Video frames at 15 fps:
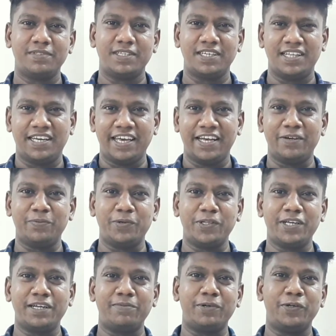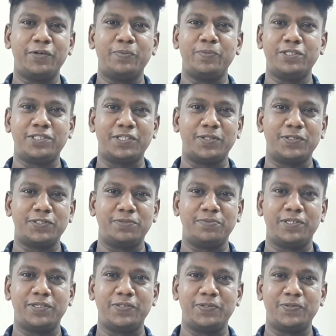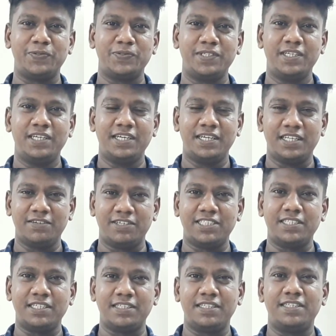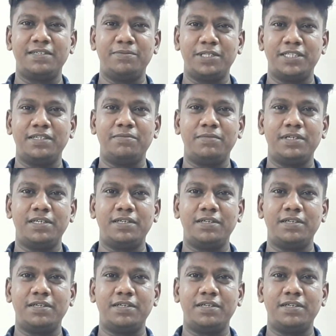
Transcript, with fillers: இதை கேட்கும்போதே நமக்கு ரொம்ப சந்தோஷமா இருக்கும் இந்த வசனத்தை திரும்ப திரும்ப